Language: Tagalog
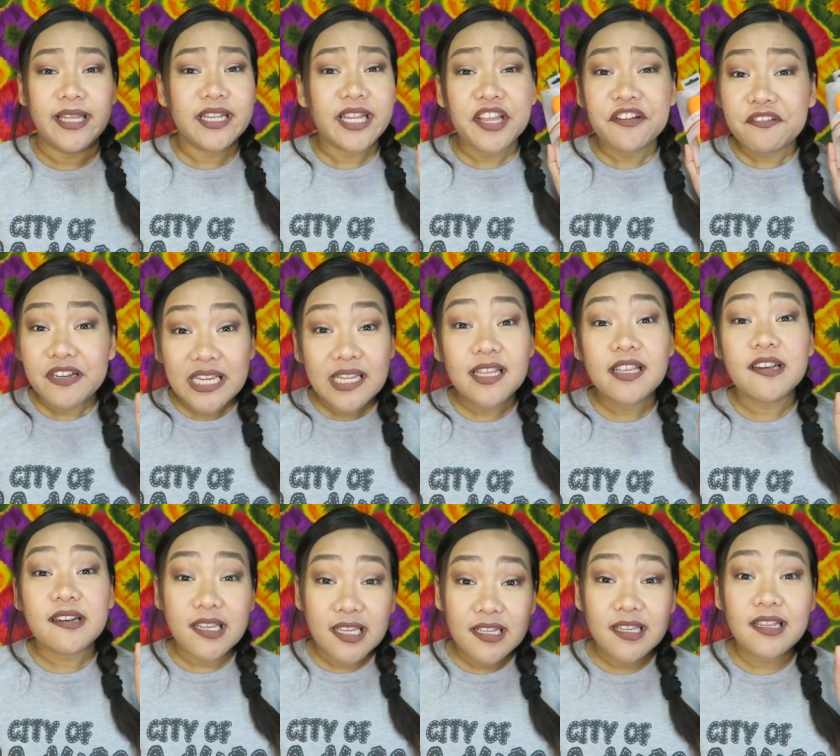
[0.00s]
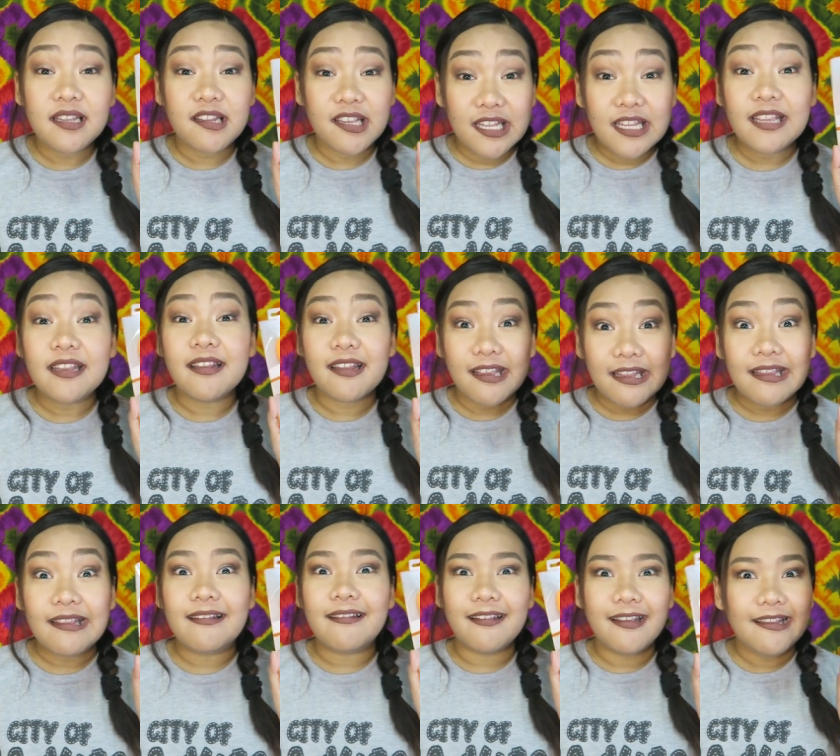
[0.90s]
And I really, really, really,
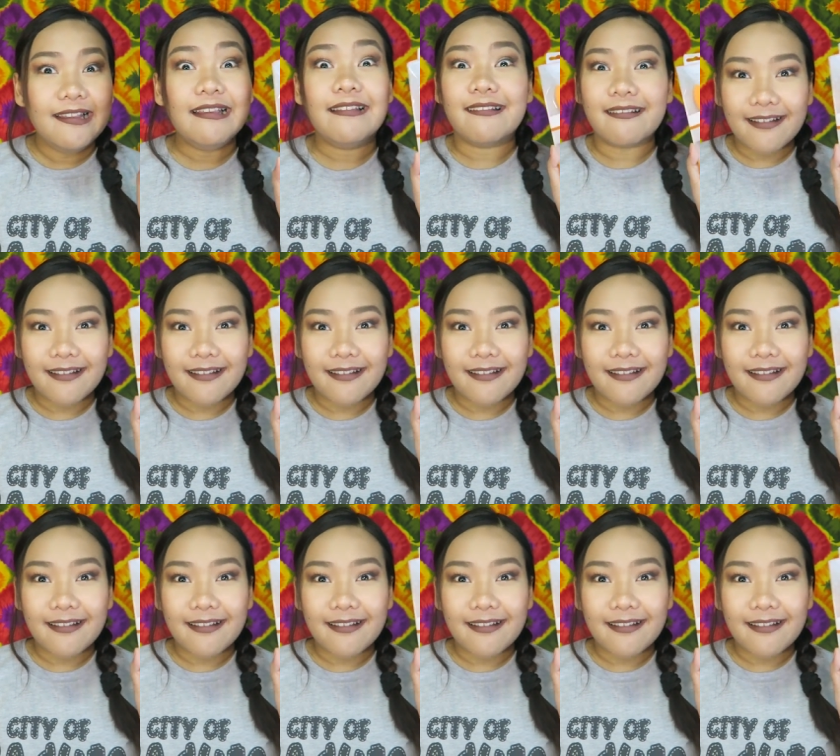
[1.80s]
really, really,